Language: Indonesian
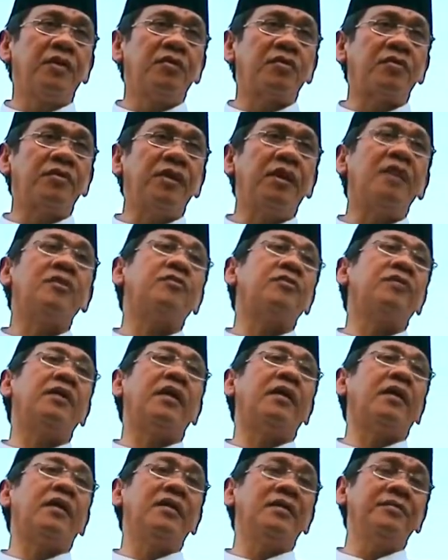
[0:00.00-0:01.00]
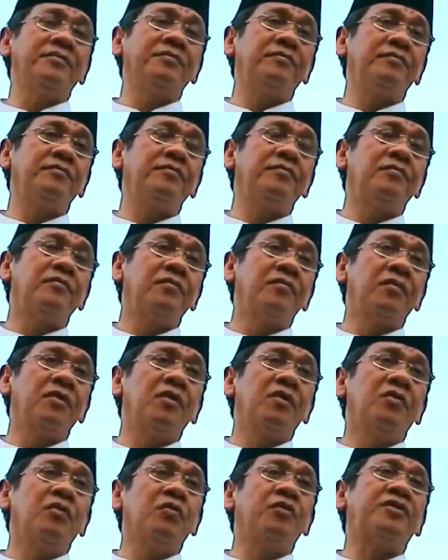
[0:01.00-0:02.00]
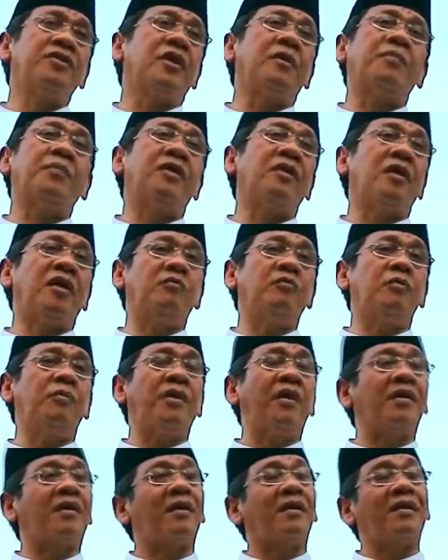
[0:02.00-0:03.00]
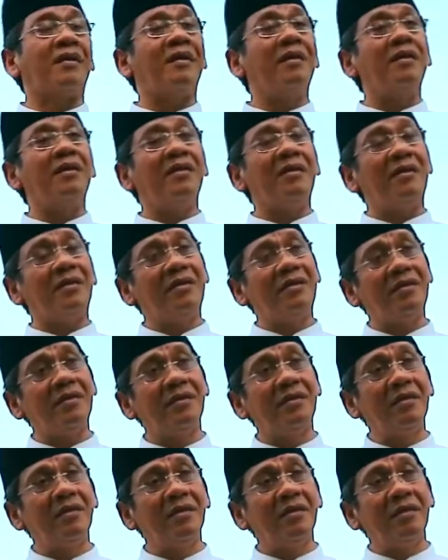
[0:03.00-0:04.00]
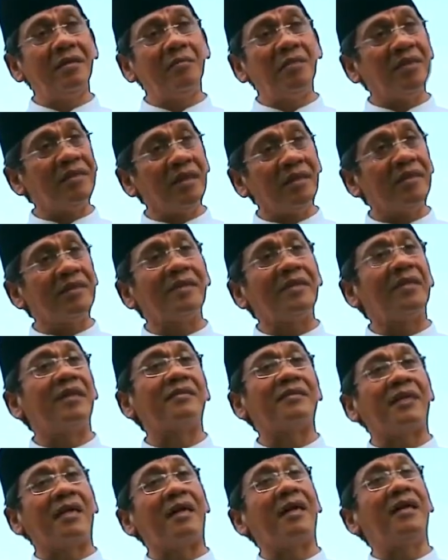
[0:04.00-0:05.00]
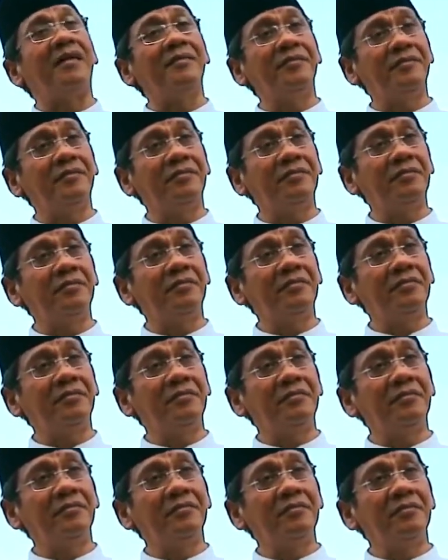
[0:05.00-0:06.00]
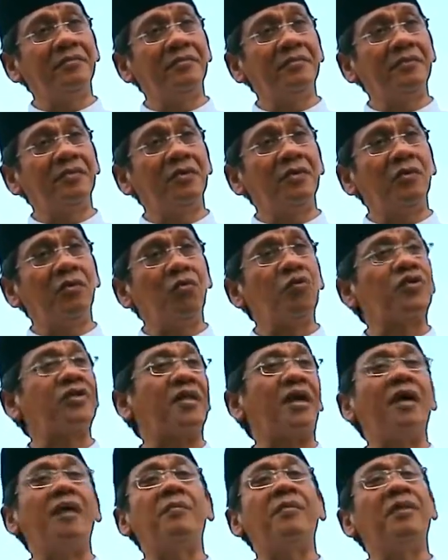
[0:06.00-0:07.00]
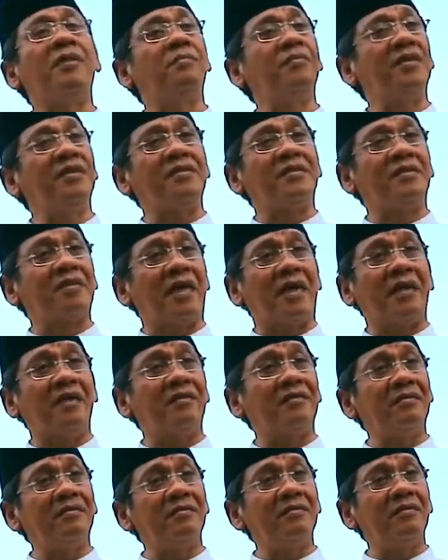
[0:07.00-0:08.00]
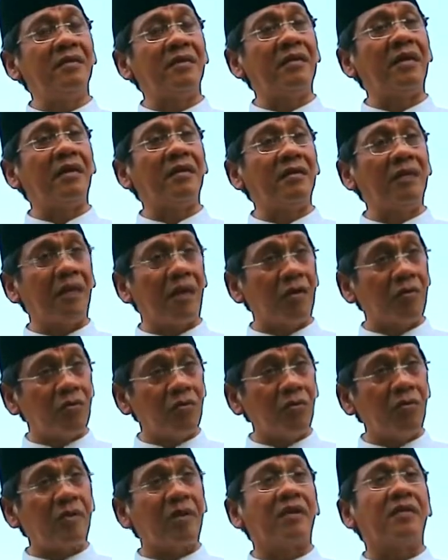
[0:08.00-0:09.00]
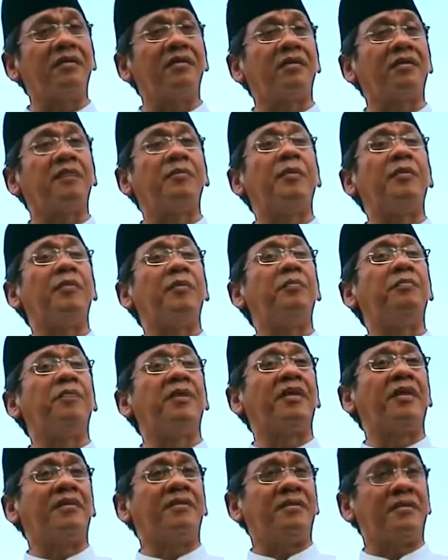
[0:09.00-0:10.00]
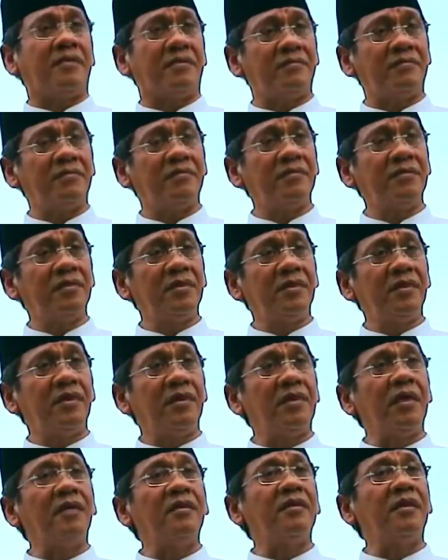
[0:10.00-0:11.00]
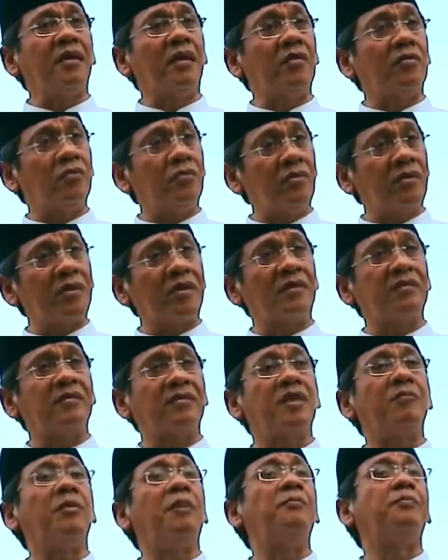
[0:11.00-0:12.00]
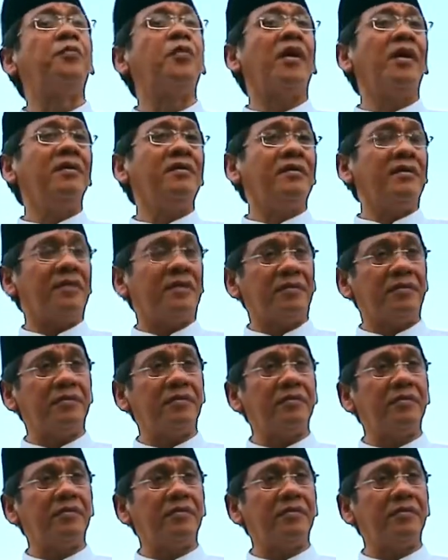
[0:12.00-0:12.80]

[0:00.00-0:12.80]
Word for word: Saudara-saudara, ucapan Abu Bakar ini menjadi kenyataan. Usamah bin Zaid yang diragukan kepemimpinannya, yang diragukan kemampuannya,